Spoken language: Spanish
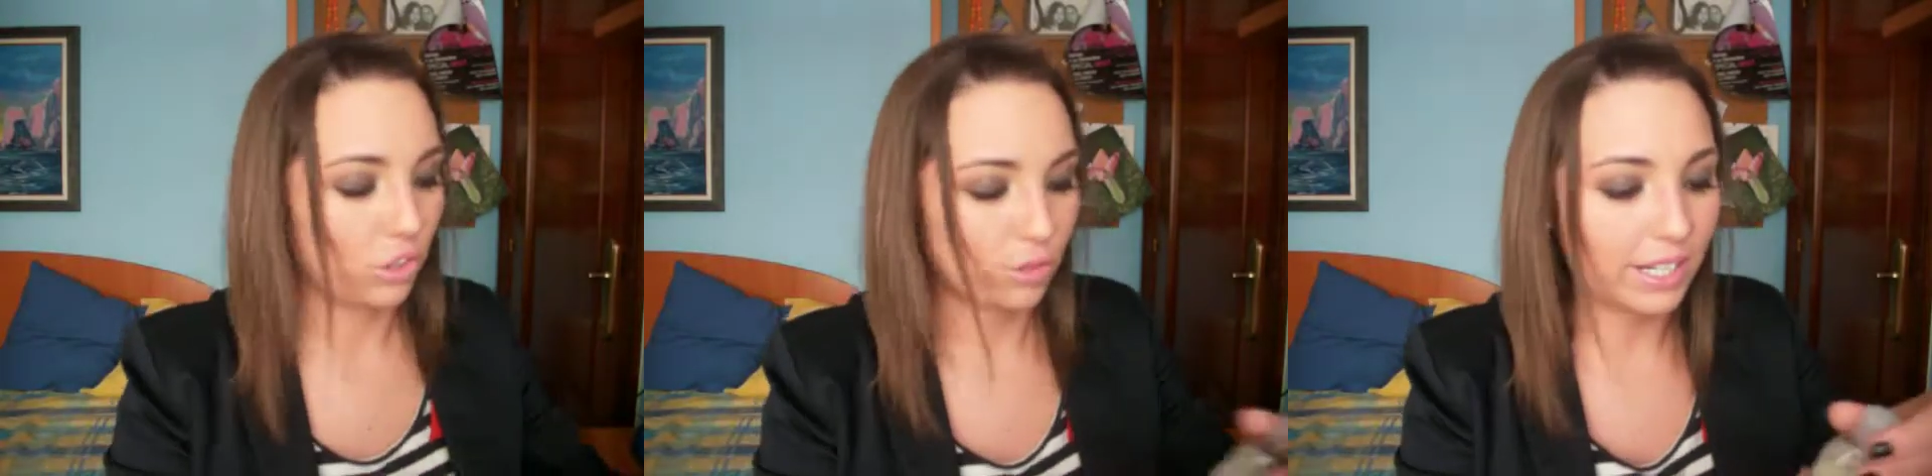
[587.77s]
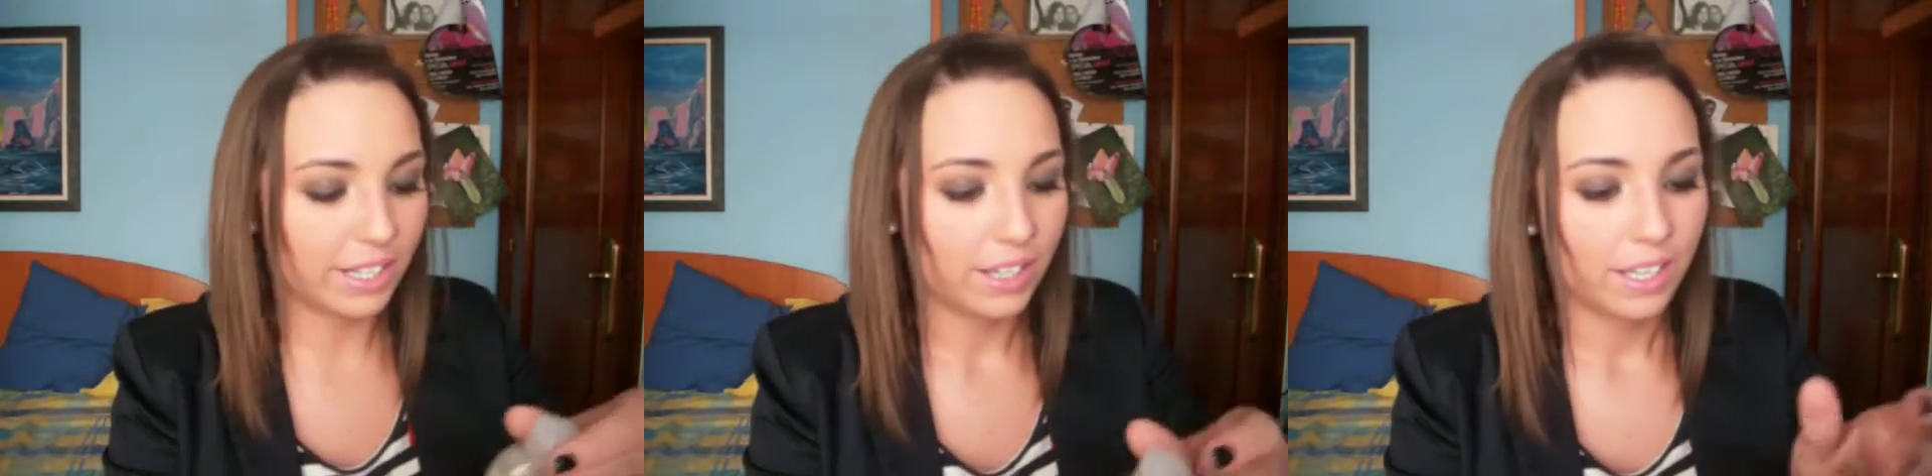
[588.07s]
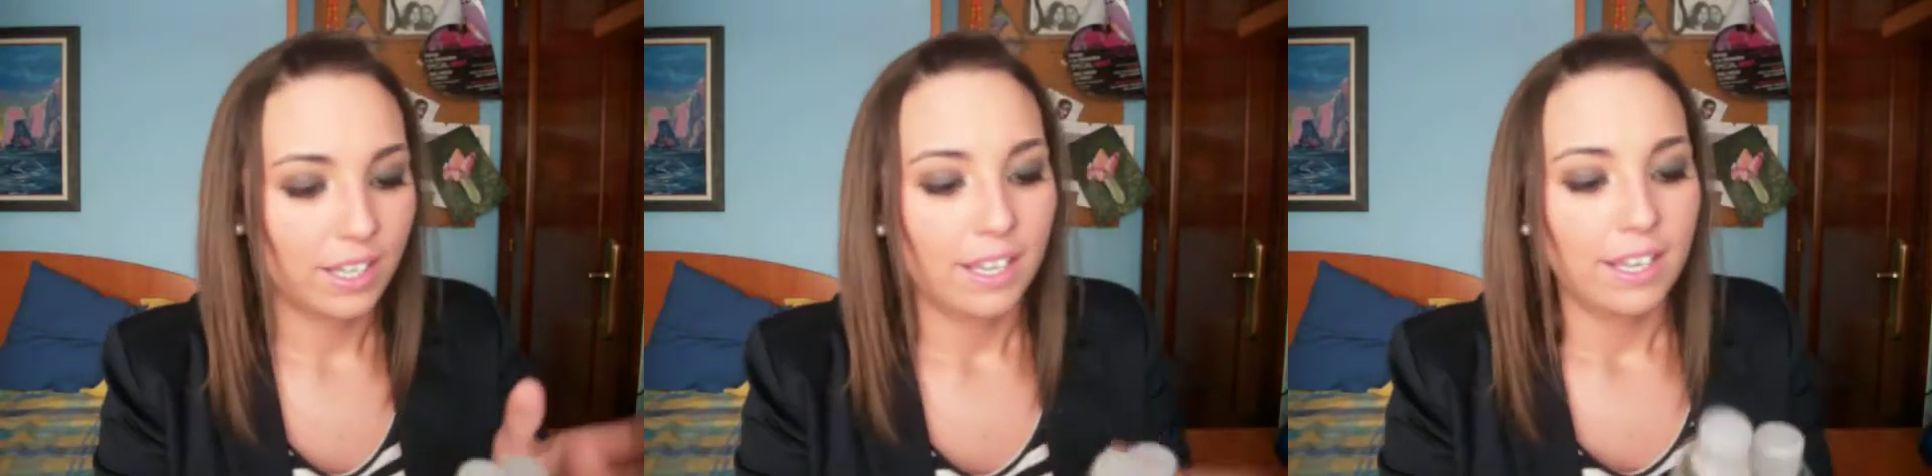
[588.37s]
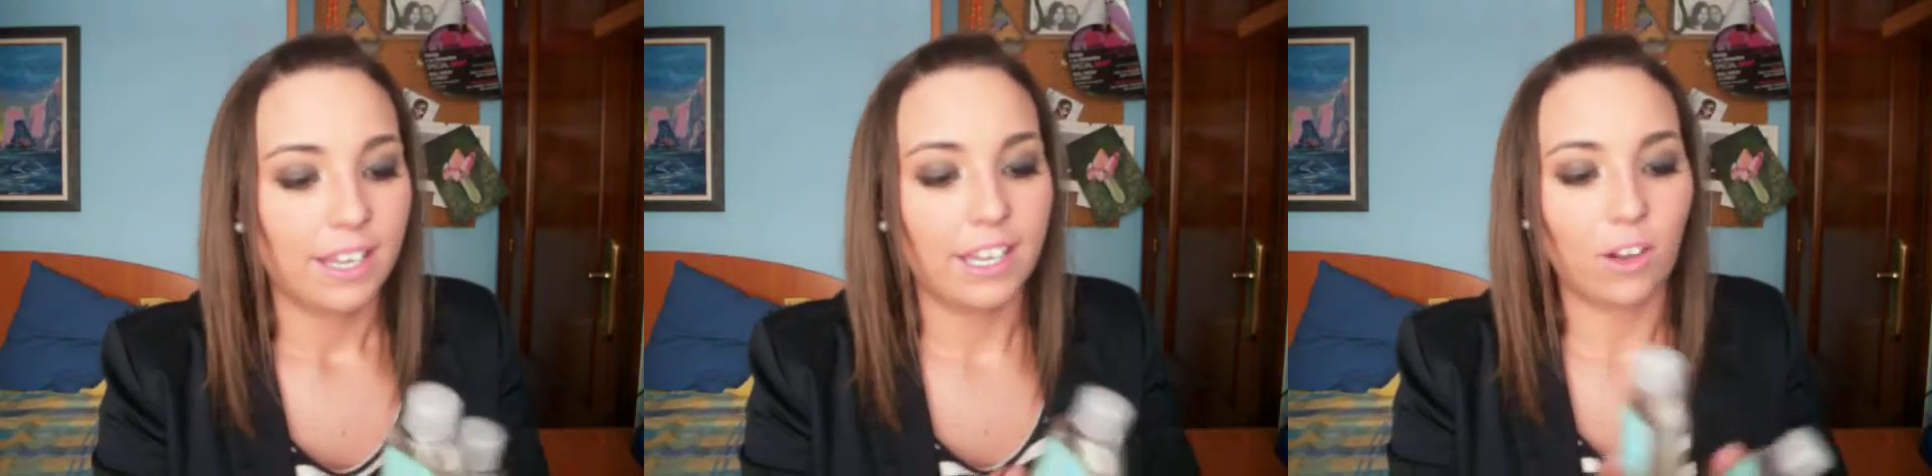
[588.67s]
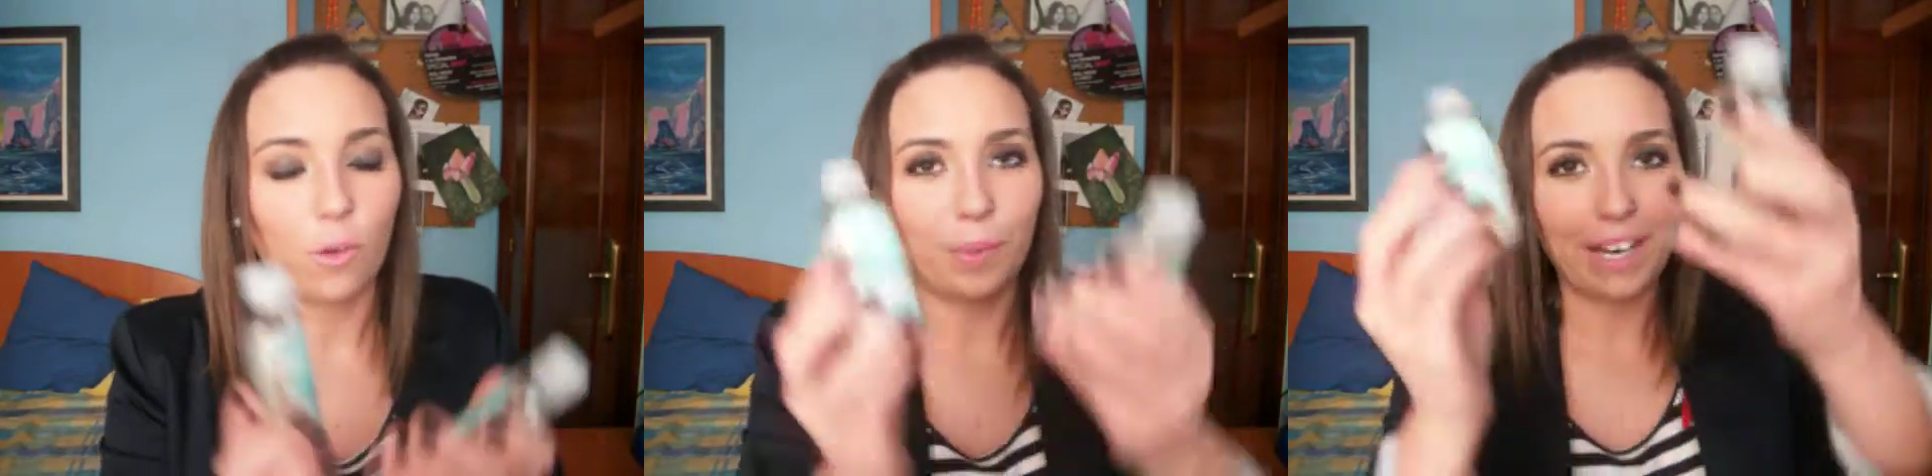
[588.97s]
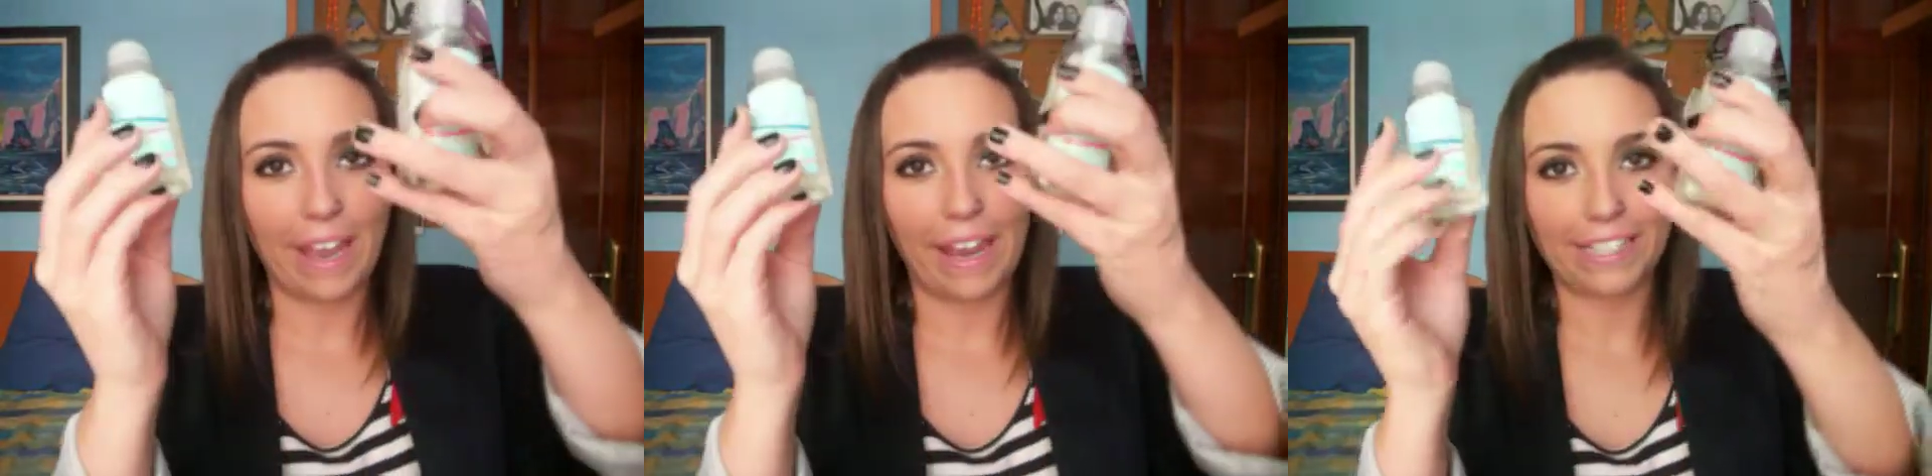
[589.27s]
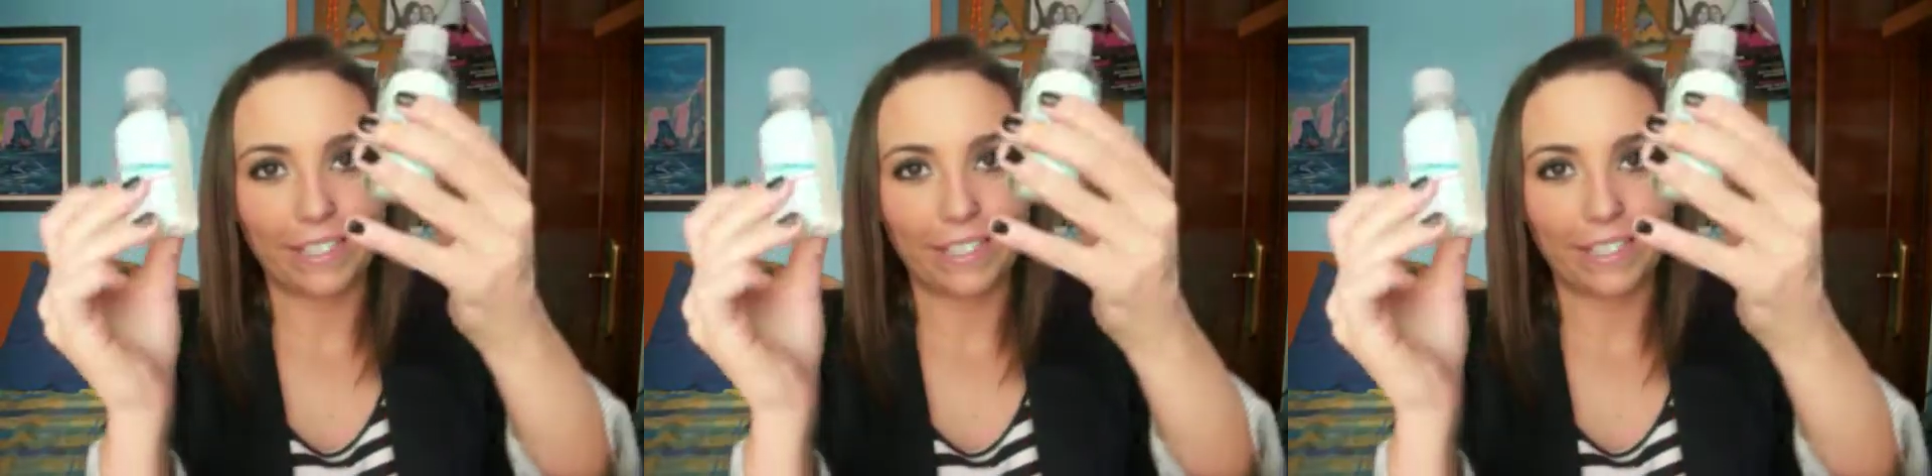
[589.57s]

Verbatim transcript: ¿vale? Eh, compré estas